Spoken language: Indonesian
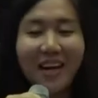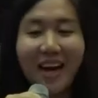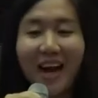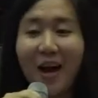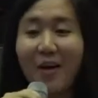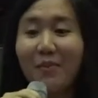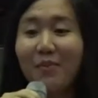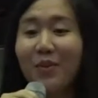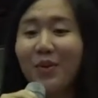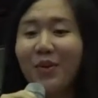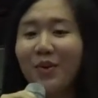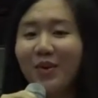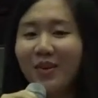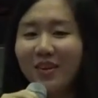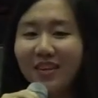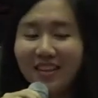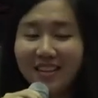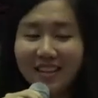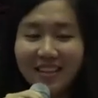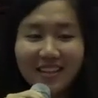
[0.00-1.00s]
kamu.
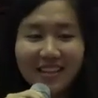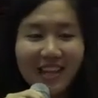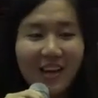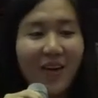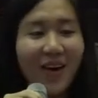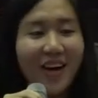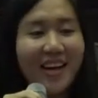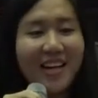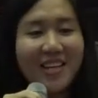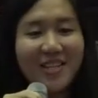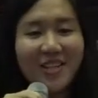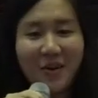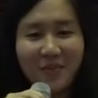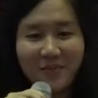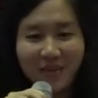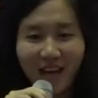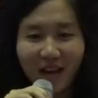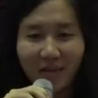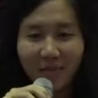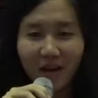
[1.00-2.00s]
Tahu nggak dia
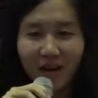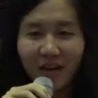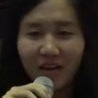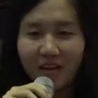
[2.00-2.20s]
jawabnya apa?